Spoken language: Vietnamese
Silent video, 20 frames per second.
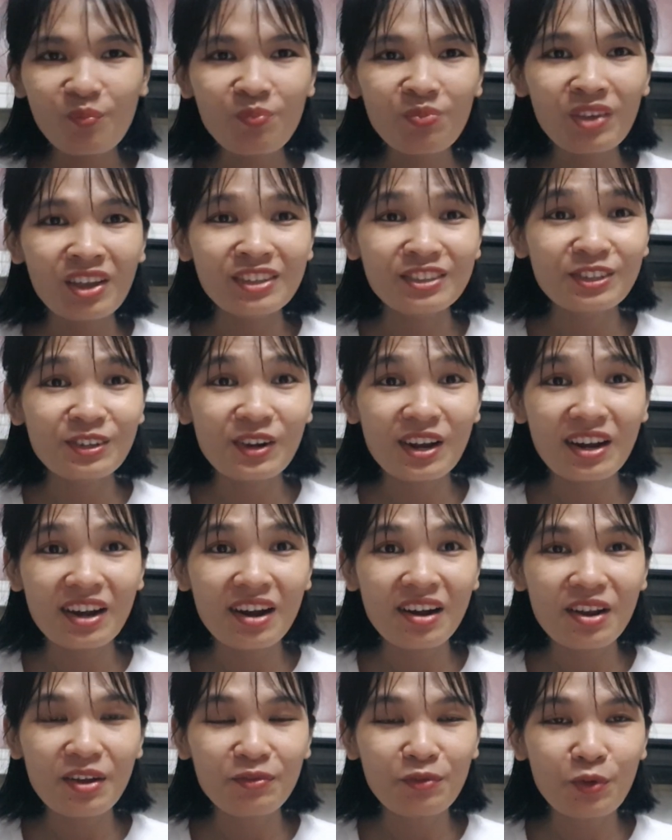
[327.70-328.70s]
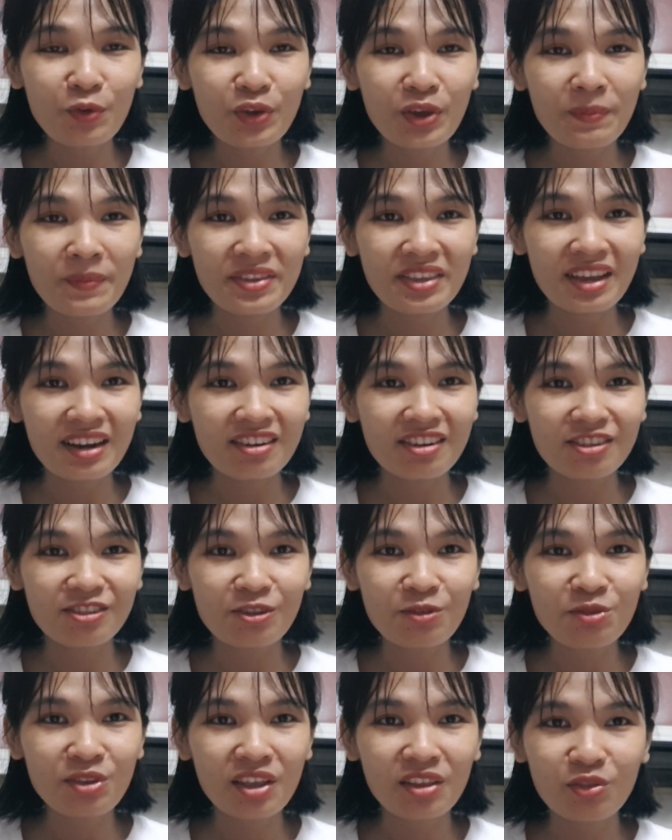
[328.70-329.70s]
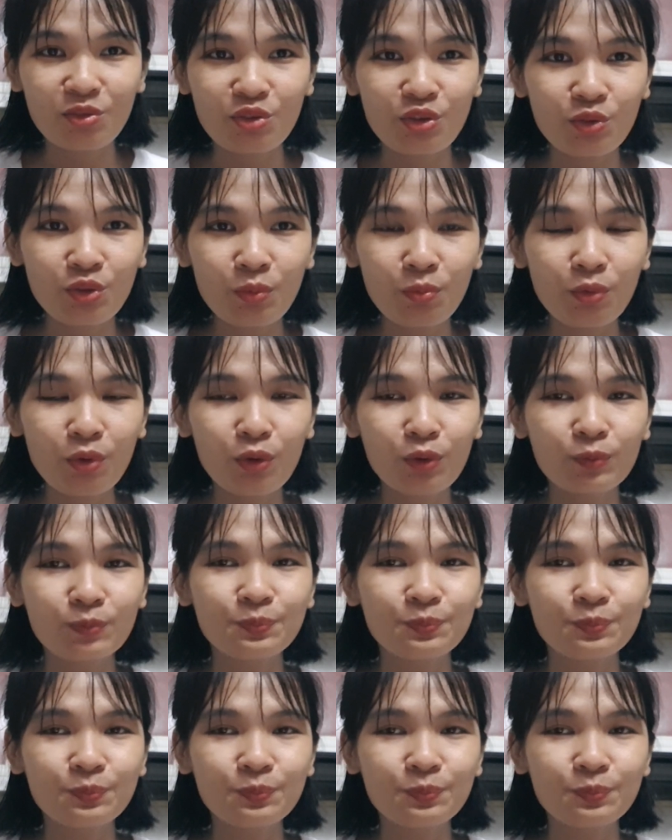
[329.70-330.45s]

thật sự là rất là vui khi mà nhận được số tiền từ youtube luôn